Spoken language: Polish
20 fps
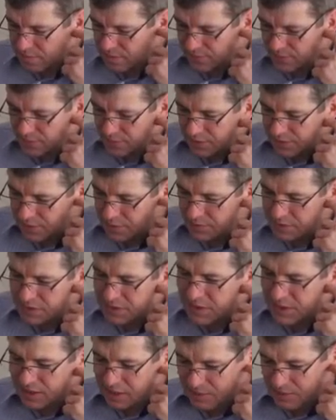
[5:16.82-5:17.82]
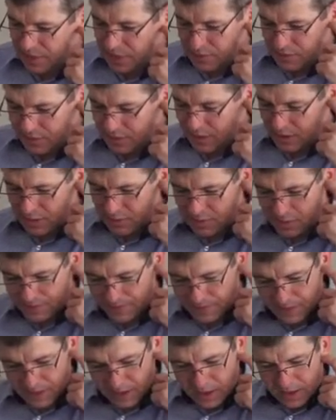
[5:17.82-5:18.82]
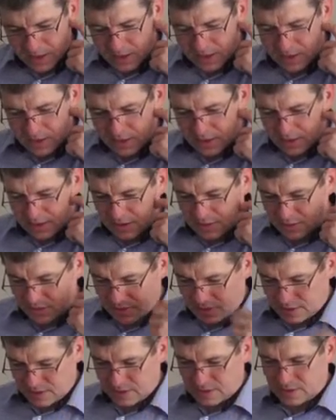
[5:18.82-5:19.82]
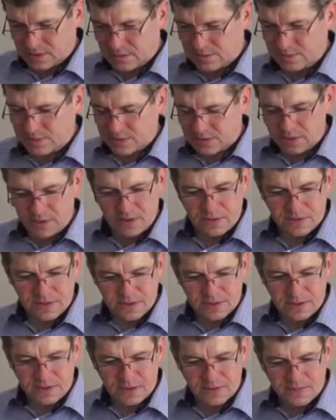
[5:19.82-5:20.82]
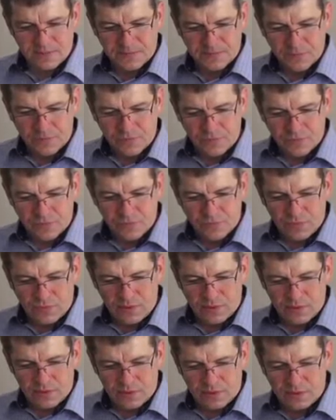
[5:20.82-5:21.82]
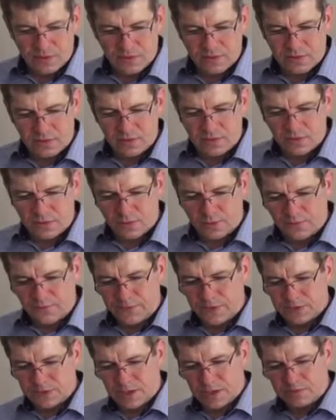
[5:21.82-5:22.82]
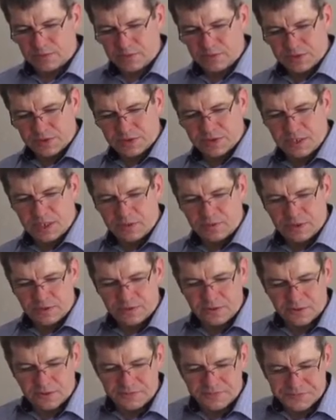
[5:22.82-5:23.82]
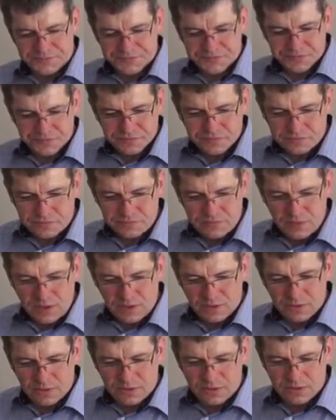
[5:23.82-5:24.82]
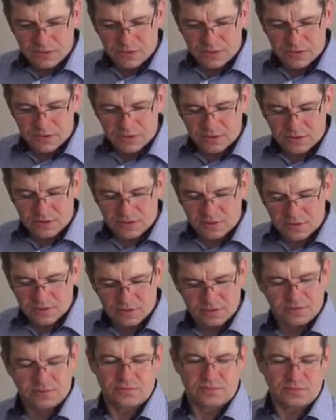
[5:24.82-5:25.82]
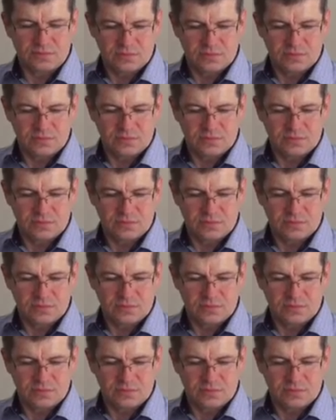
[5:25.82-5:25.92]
pewne osoby zarabiały niezłe, niezłe pieniądze. Mm, e, również jakby przystała do, do tych e,